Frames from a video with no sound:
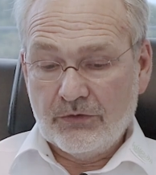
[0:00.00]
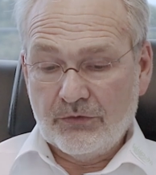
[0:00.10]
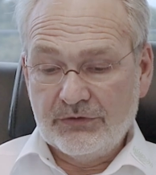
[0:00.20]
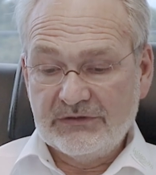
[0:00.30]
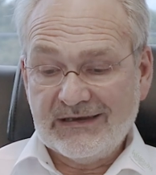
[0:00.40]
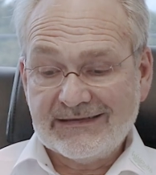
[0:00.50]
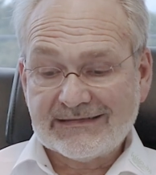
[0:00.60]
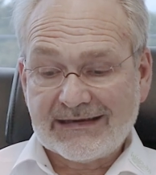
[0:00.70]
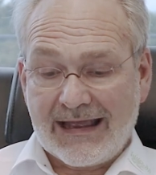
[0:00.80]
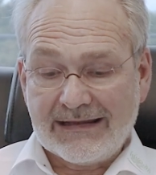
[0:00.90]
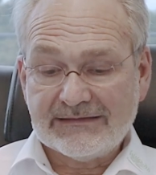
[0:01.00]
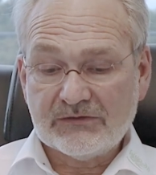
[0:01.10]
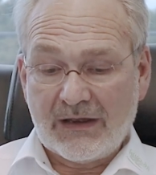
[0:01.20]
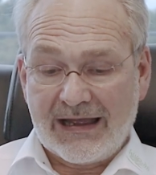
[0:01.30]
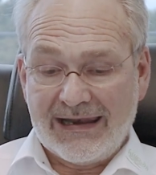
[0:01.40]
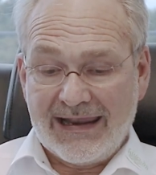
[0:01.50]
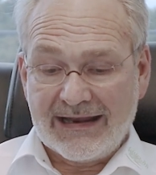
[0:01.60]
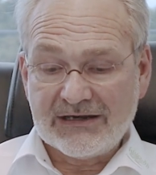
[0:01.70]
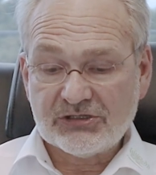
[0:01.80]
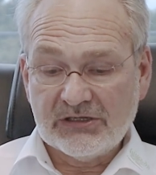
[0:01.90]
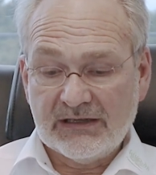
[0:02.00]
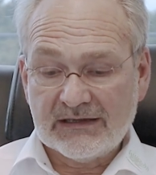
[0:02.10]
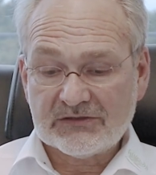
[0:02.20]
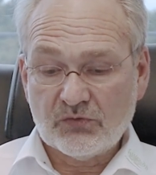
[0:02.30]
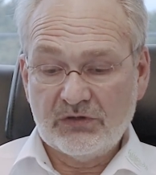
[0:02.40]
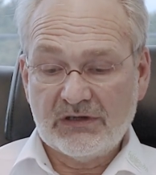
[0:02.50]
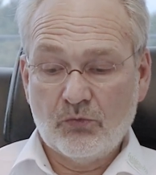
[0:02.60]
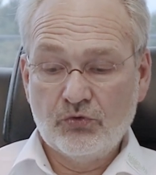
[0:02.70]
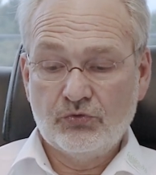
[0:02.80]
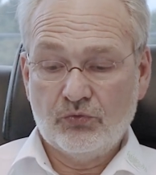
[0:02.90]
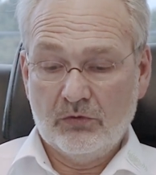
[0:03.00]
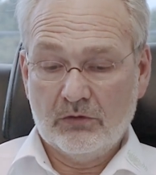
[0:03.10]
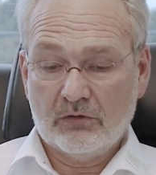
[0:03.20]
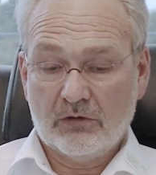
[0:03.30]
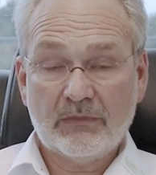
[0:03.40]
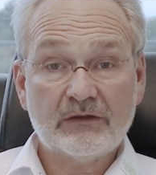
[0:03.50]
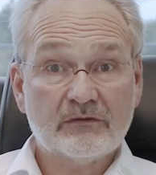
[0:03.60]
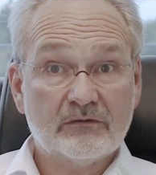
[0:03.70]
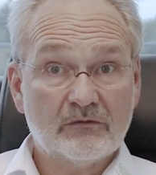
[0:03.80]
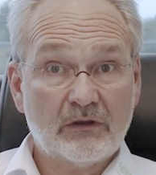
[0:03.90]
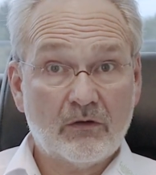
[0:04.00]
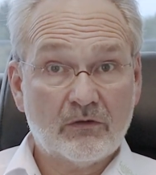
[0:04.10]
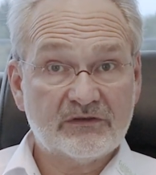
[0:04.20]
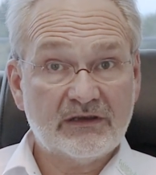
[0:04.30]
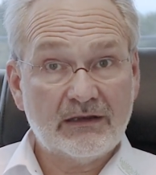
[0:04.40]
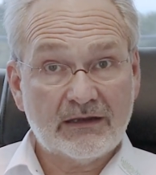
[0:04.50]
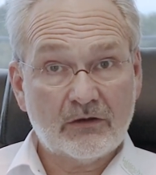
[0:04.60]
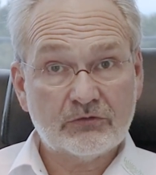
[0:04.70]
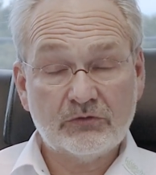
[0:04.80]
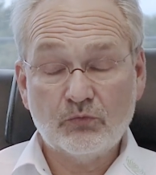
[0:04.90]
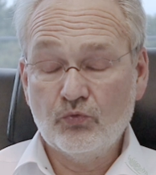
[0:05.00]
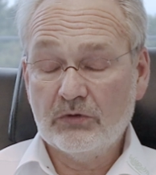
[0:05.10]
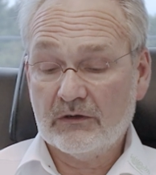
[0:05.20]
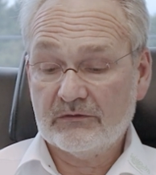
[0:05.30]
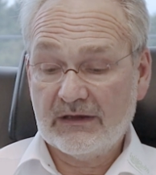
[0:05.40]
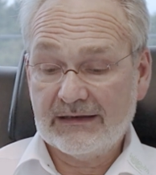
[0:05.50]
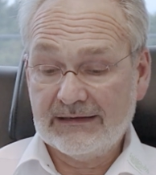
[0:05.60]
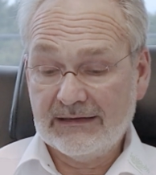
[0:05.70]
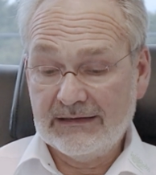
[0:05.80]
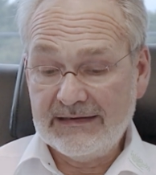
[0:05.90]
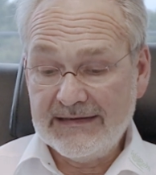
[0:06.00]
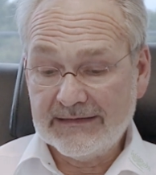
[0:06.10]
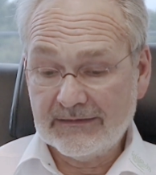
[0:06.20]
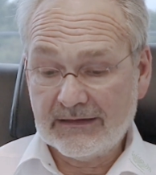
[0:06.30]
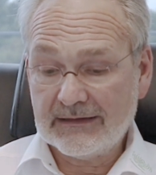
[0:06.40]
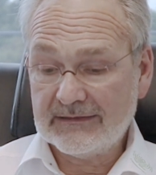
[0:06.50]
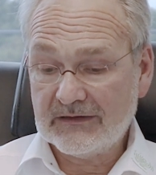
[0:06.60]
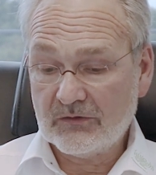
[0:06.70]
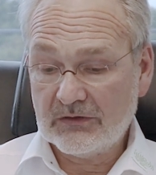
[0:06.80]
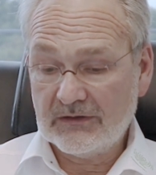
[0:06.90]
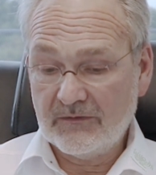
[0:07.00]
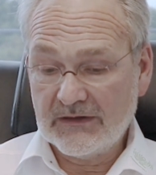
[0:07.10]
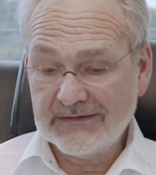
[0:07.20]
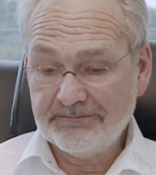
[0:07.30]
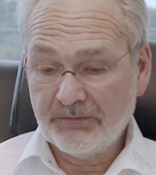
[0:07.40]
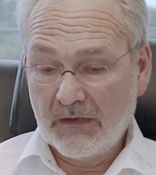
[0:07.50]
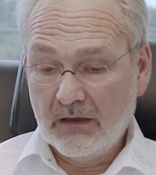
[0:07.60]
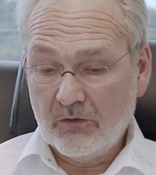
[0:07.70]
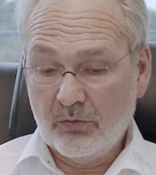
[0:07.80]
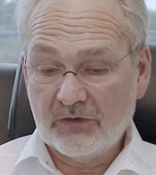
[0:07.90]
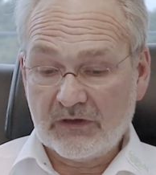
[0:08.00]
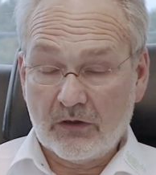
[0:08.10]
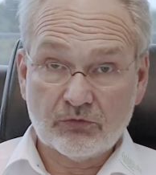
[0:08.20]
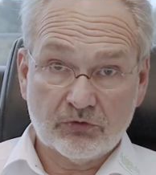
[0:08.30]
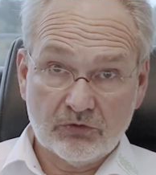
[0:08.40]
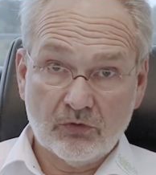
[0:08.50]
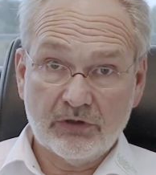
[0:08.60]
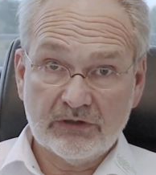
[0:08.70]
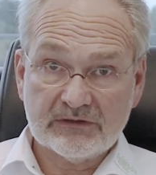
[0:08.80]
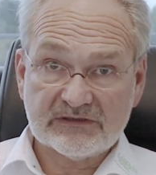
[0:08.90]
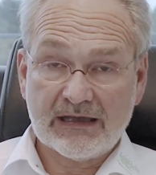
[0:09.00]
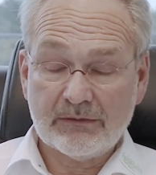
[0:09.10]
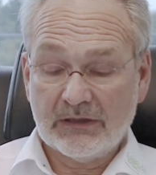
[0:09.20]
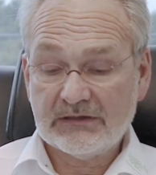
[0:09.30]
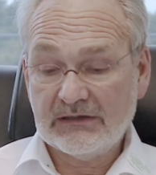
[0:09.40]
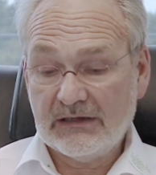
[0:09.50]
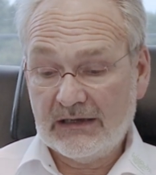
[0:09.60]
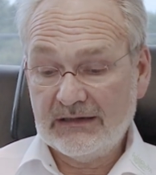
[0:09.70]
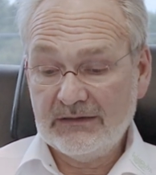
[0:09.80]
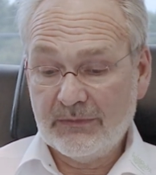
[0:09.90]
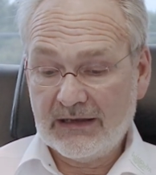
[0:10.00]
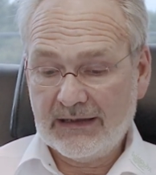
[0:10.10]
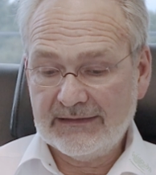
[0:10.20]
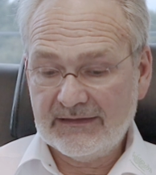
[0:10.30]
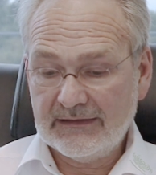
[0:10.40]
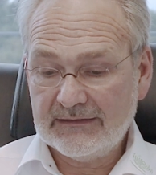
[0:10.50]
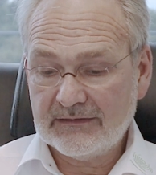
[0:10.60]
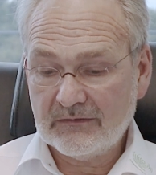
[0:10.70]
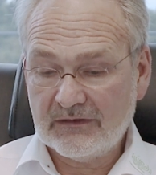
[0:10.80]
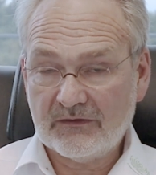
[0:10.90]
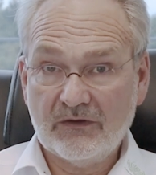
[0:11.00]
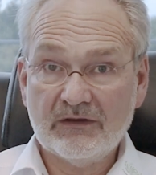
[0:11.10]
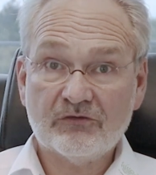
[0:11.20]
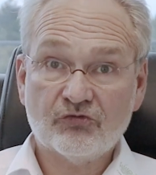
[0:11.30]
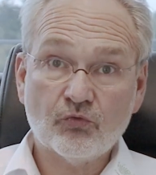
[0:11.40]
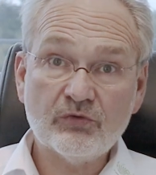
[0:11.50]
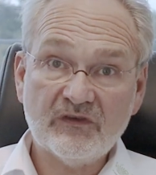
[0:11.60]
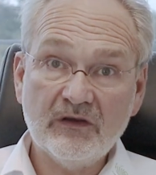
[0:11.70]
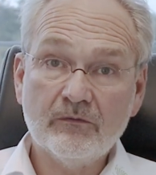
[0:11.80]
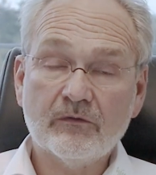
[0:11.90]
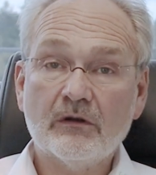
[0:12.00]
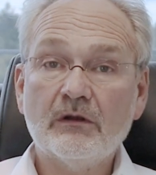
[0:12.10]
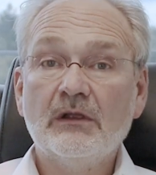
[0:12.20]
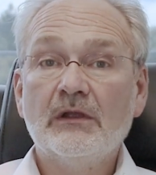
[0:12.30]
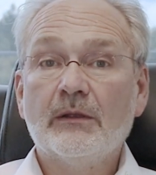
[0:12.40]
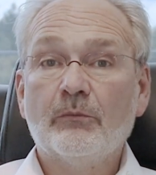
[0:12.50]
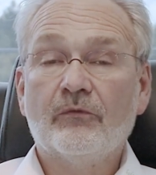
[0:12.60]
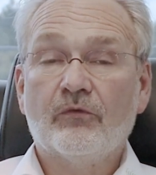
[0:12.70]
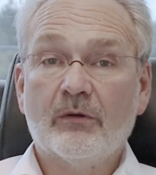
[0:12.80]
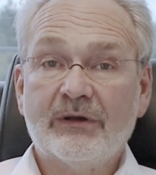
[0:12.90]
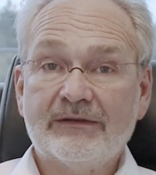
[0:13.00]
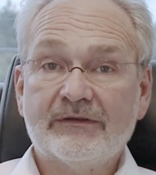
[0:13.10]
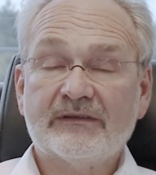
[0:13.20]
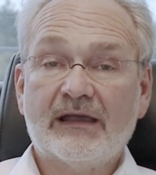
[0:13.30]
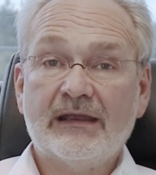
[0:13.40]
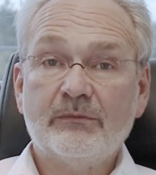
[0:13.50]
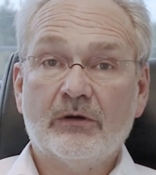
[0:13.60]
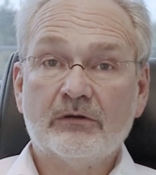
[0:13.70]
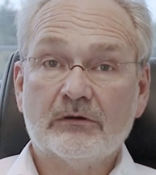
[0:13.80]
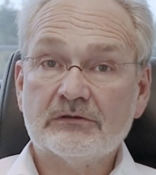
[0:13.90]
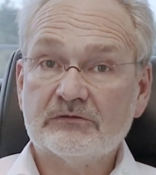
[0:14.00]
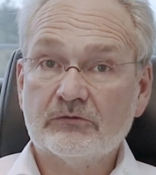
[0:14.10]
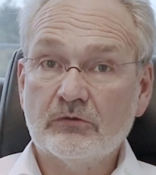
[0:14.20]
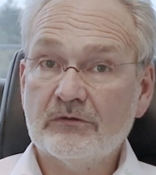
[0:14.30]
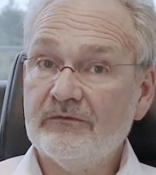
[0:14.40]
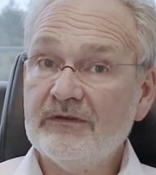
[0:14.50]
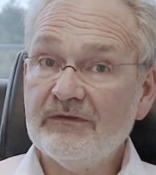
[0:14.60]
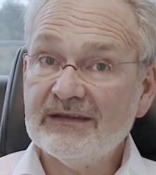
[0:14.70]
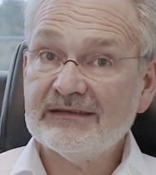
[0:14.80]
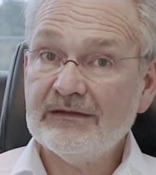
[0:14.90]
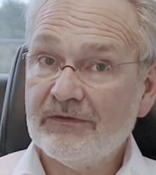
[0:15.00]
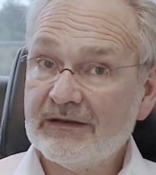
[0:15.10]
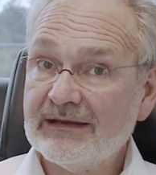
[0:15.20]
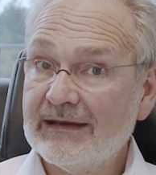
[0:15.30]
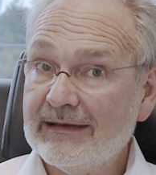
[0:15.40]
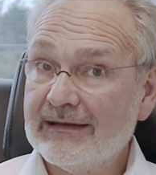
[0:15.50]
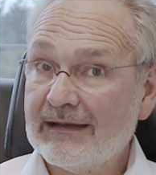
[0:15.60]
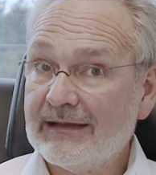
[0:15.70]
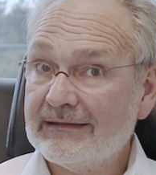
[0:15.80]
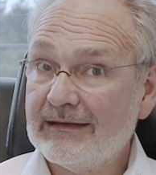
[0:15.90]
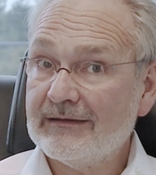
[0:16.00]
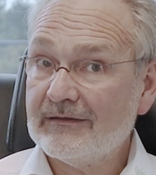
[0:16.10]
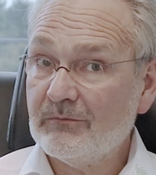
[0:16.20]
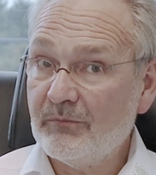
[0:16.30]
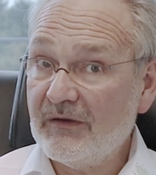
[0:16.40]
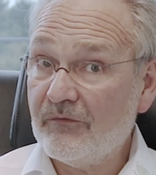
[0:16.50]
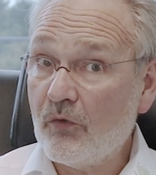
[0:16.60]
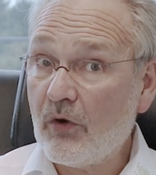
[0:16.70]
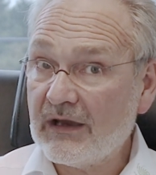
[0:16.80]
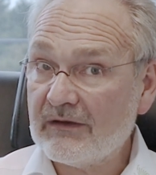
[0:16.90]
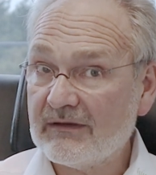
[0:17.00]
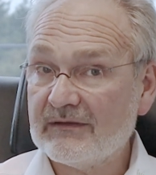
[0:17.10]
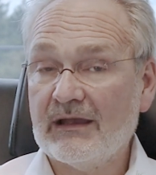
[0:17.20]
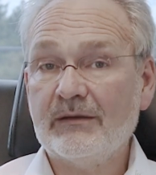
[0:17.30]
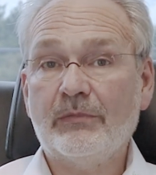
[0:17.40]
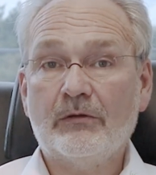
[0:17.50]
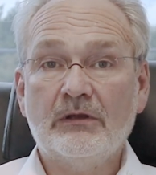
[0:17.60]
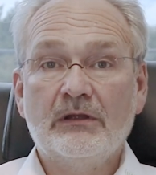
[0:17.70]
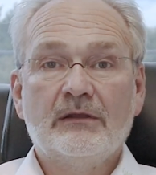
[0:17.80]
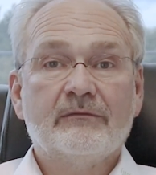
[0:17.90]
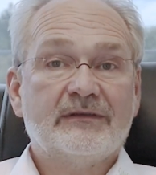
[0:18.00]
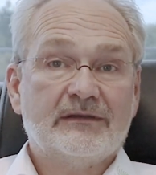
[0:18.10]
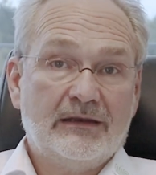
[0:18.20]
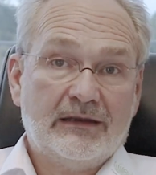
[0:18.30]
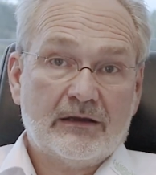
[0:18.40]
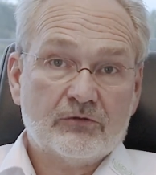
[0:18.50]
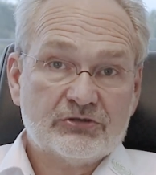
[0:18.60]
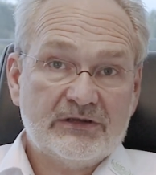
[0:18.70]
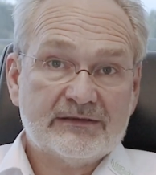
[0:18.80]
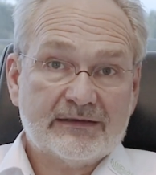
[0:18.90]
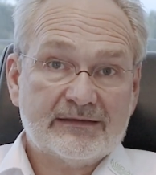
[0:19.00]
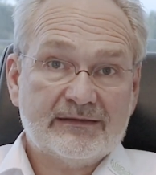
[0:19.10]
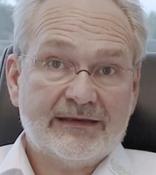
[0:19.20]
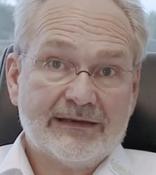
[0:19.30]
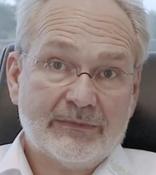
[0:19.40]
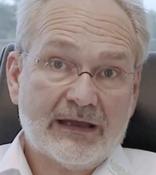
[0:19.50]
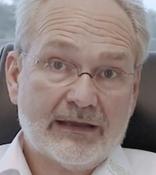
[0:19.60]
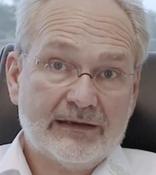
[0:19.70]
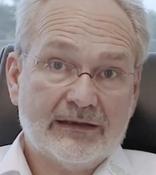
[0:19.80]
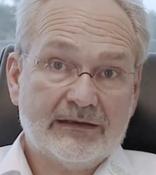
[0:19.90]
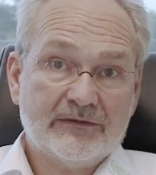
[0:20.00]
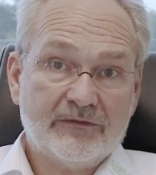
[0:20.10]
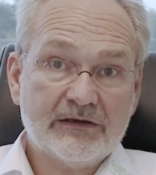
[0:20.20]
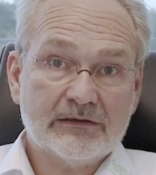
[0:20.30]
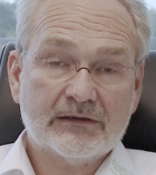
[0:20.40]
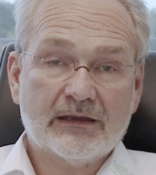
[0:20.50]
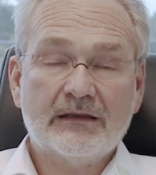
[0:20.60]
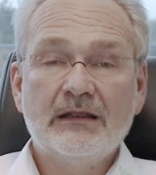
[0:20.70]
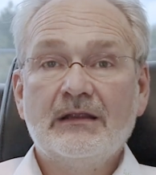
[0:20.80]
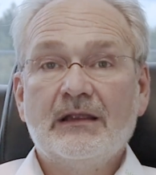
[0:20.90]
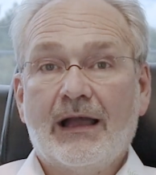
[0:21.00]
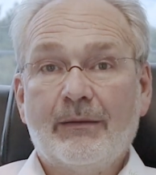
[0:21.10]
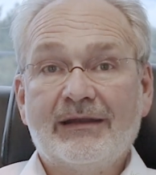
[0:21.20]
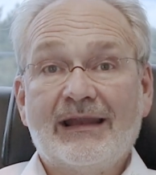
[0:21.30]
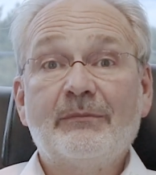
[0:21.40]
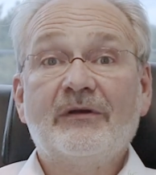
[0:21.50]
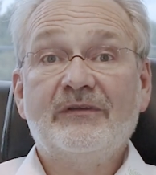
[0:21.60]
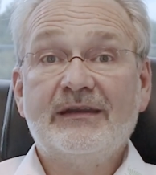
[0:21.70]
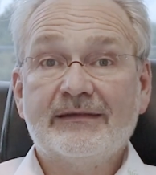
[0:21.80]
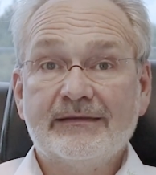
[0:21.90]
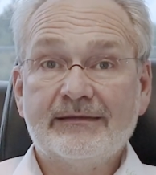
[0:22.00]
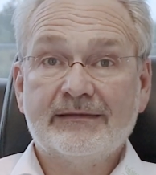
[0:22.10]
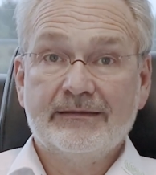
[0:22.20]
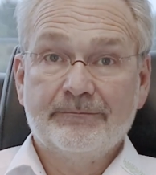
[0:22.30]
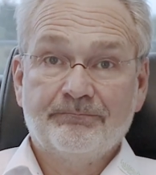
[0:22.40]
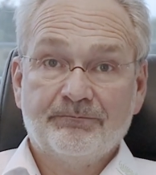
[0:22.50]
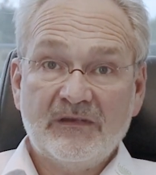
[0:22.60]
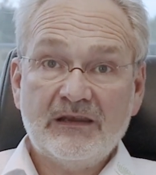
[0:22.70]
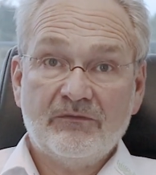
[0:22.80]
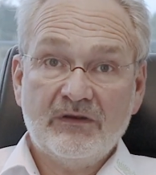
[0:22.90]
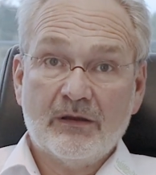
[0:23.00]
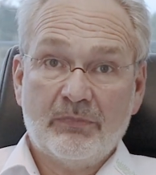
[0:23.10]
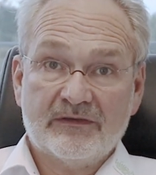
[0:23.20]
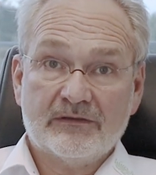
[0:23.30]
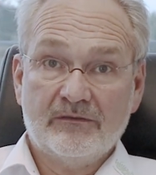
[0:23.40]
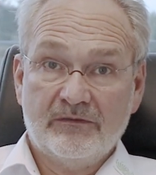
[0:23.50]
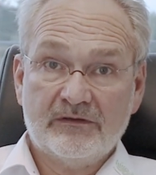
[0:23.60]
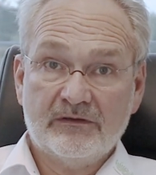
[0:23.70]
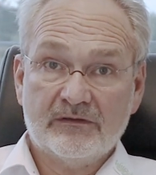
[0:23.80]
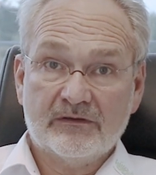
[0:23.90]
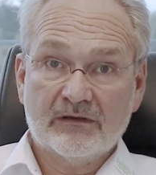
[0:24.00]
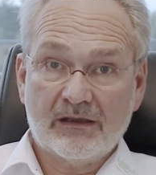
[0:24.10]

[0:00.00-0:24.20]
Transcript: Und es kann zu allergischen Reaktionen in der Mundhöhle kommen. Also auch sicherlich Autoimmun, auch so eine Art Liechen kann sich dort entwickeln. Übrigens auch durch neue Zahnmaterialien, die man einsetzt. Und deswegen ist es schon sinnvoll, bevor man etwas einbaut, auch zu gucken, wie ist die Verträglichkeit denn bevor ich was einbaue, was ja nicht ausschließt, dass es sich im Nachhinein entwickeln kann. Aber dann hat man wenigstens nicht wieder besseren Wissens